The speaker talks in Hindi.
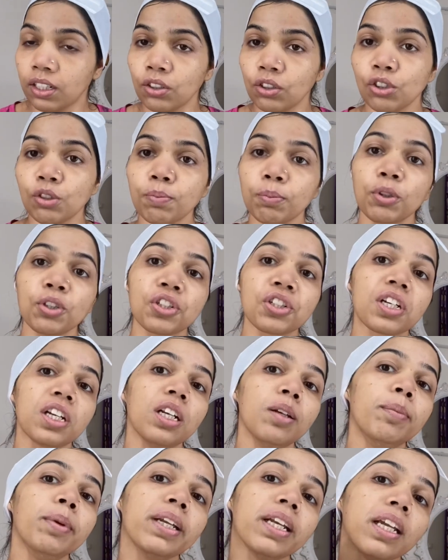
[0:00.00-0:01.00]
कुछ
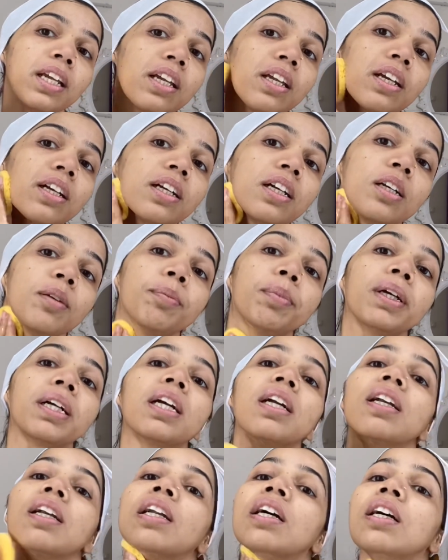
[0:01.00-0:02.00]
मुश्किल भी नहीं है घर पे
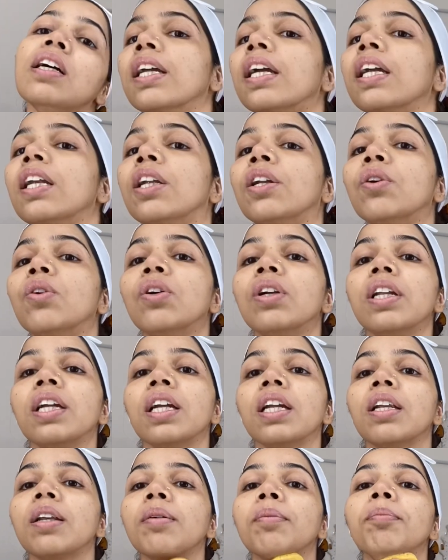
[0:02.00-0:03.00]
करना डेली
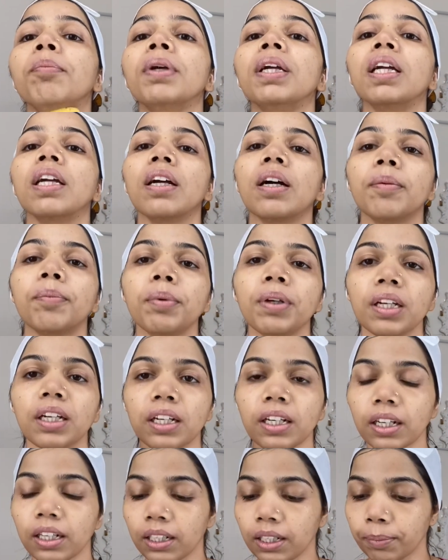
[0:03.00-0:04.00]
रूटीन में अपने
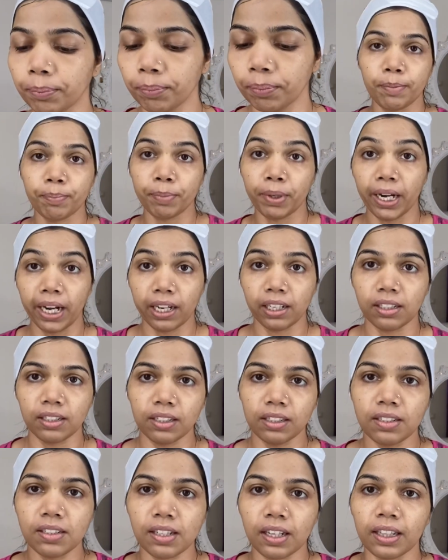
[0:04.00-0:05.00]
केयर में ऐड कर
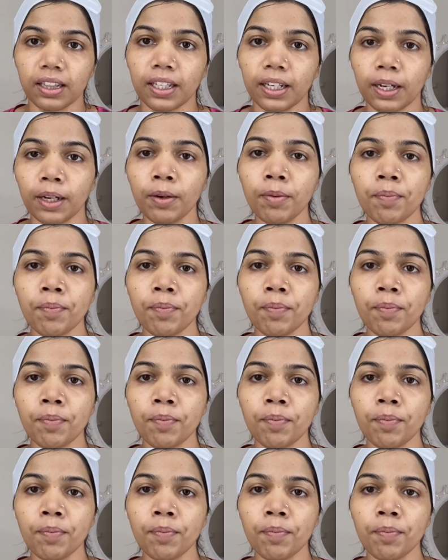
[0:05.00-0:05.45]
सकते हैं